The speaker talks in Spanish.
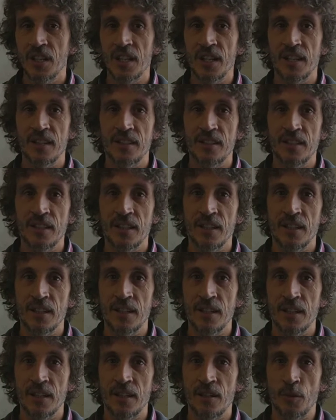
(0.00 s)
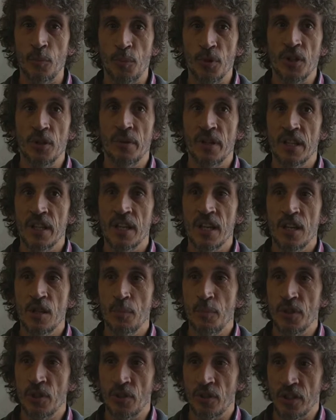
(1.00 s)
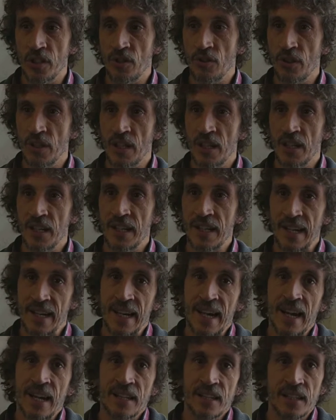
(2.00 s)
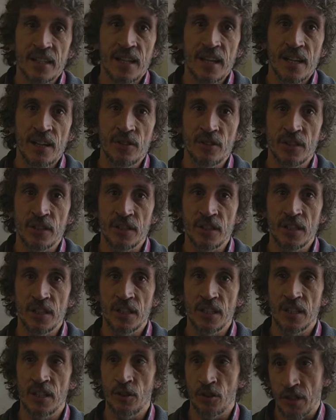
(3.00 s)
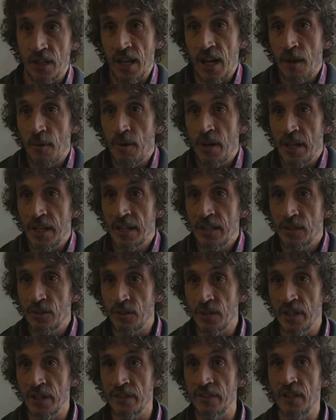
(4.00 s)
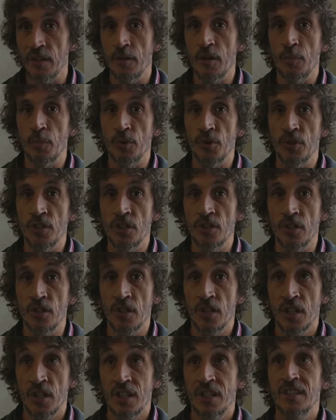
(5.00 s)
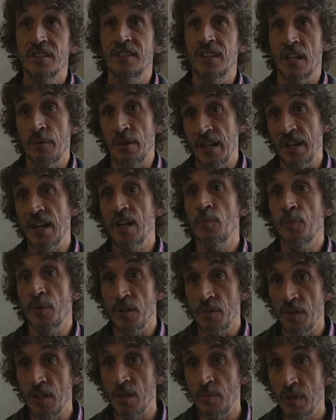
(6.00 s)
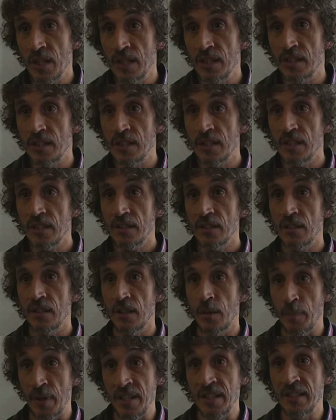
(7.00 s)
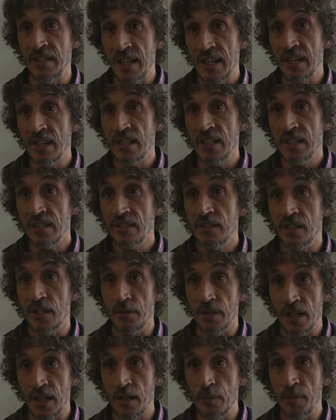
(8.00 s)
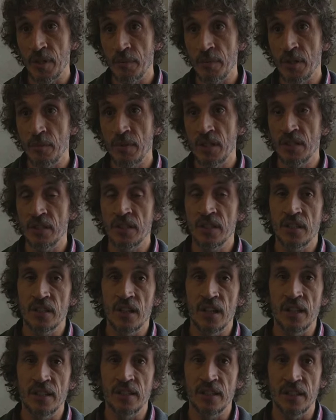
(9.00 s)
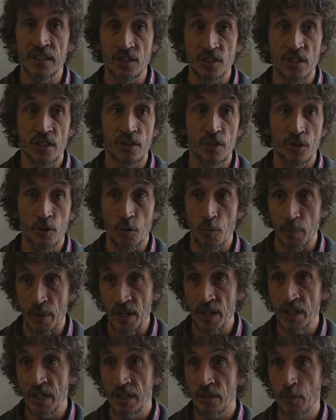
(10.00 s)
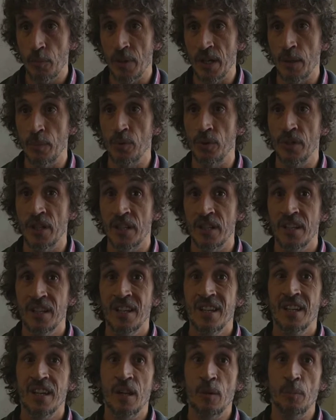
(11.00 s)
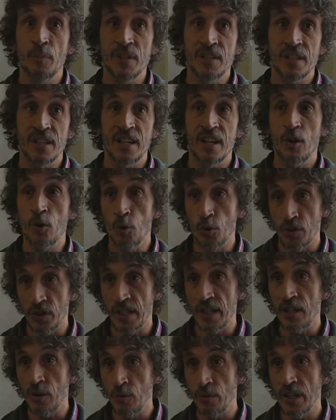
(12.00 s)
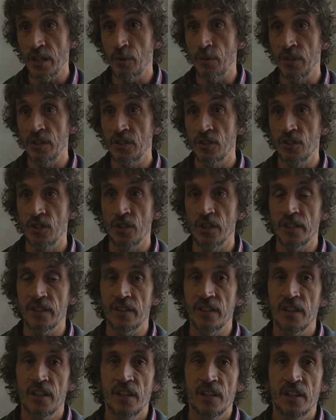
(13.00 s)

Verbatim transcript: este, lo puede ver desde ahí, pero creo que en realidad lo que, tiene, lo que habla de esto es haber podido trabajar previamente la paritaria, trabajarla previamente antes de que lleguen los compañeros para poder empezar a ajustar algunas cuestiones